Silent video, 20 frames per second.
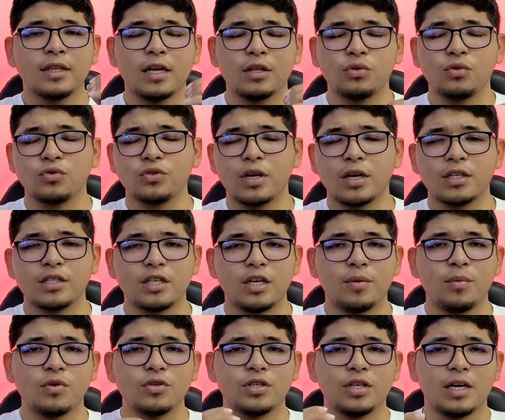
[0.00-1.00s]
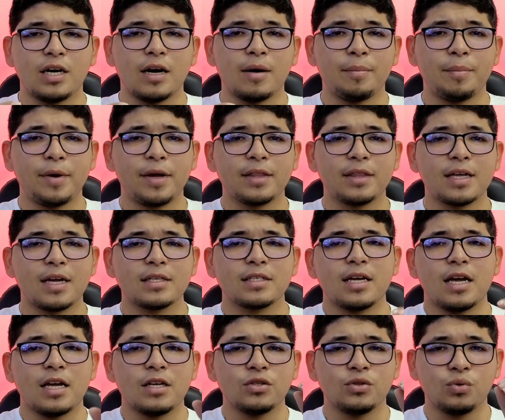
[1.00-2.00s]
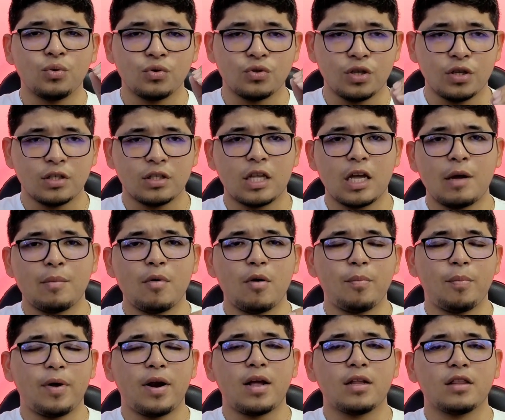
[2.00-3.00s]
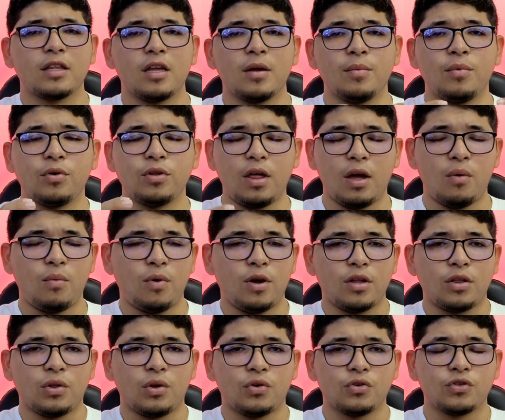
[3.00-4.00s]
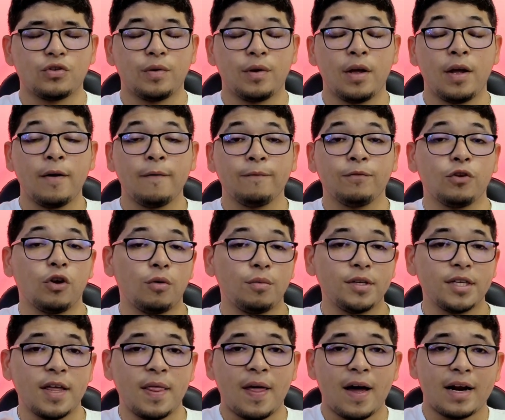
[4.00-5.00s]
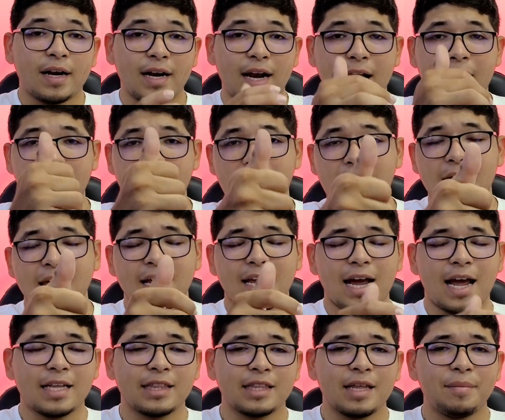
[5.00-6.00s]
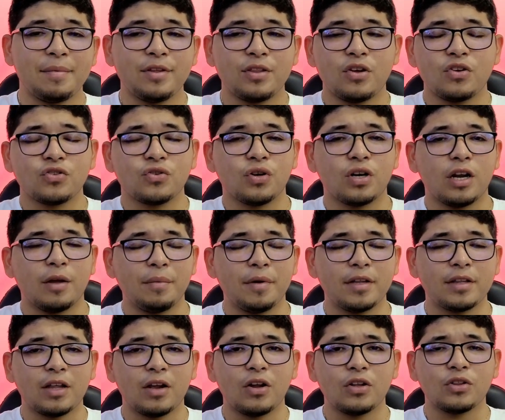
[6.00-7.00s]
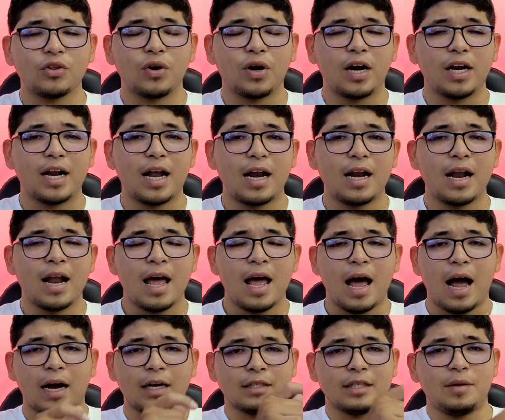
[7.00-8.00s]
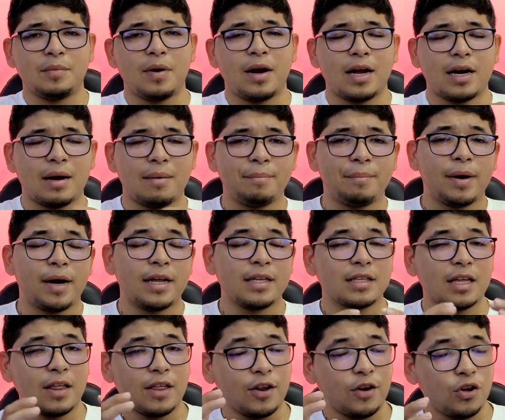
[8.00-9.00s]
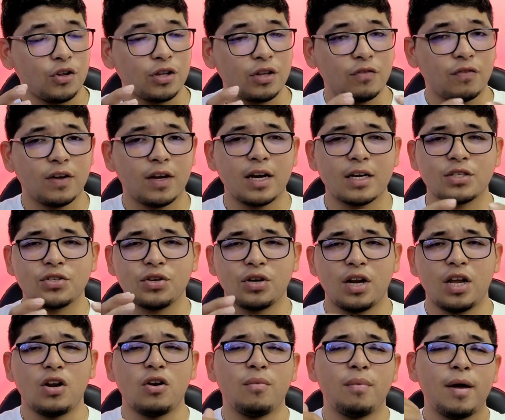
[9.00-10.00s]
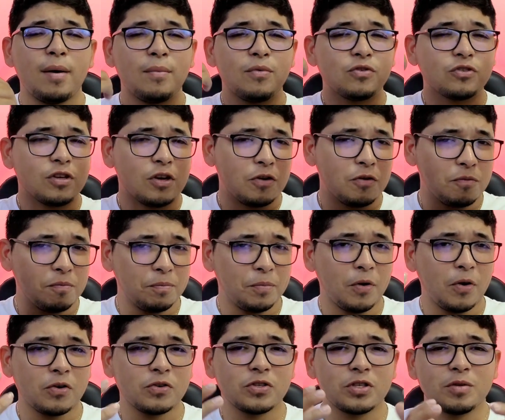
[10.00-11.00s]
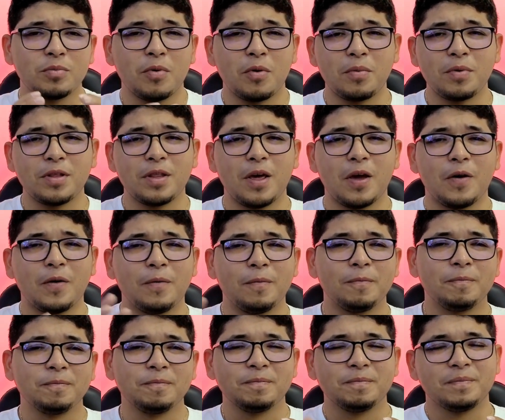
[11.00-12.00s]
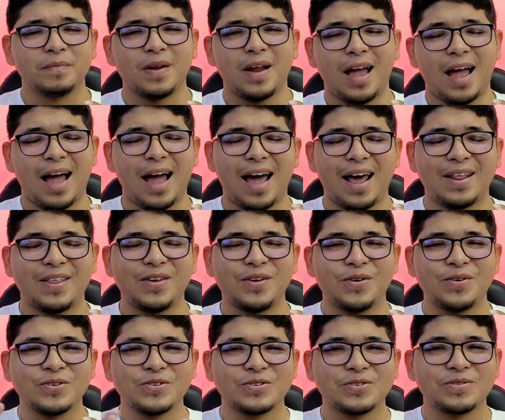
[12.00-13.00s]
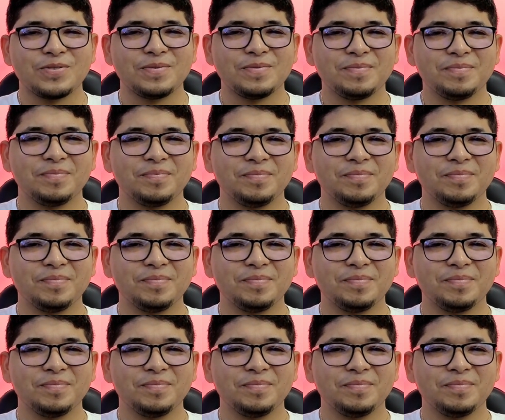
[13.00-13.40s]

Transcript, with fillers: de tus archivos y carpetas en tu sistema operativo de Windows. No olvides darle like a este video y suscribirte a nuestro canal. Activa la campanita de notificaciones y nos vemos en un próximo video. Adiós.